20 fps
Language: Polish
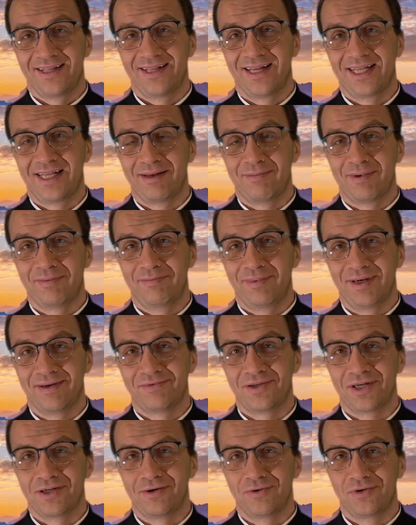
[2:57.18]
na temat
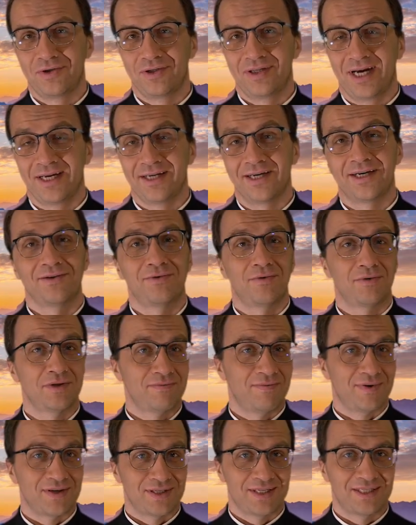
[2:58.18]
pierwszego czytania. Kto z
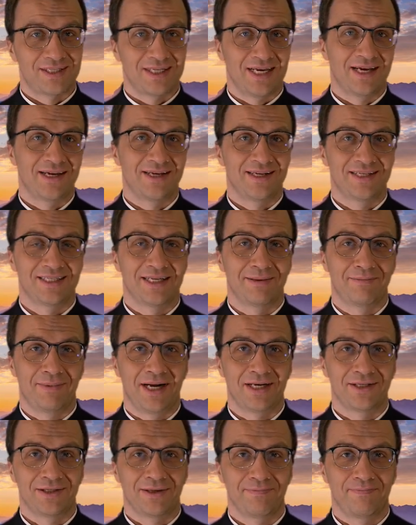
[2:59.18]
Was chce,
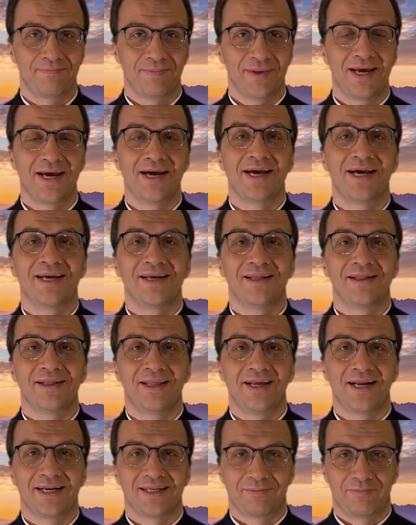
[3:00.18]
zapraszam.
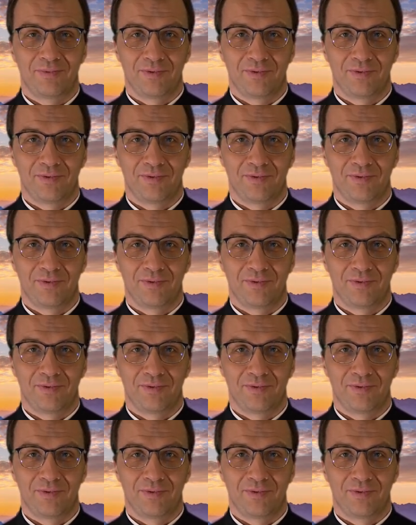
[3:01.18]
Teraz